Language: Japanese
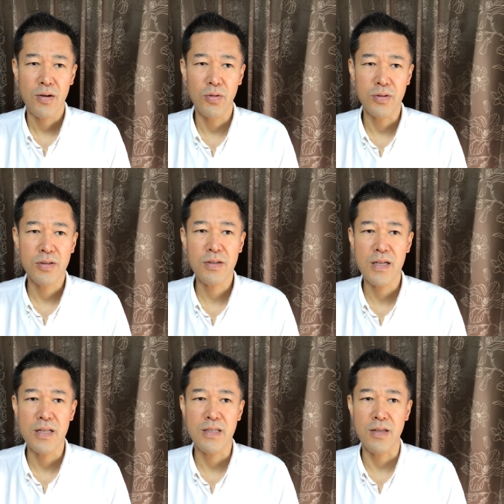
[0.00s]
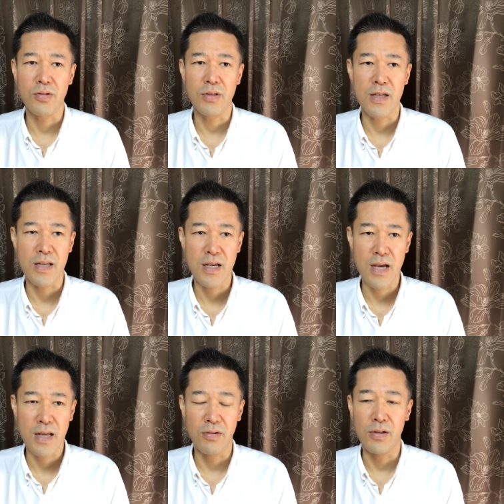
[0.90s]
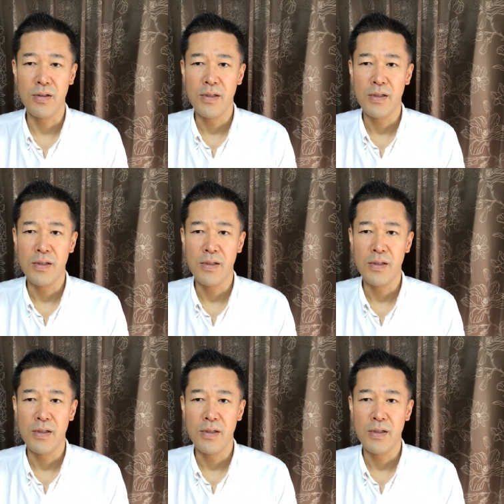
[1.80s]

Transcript: こうすっきりした状態であの、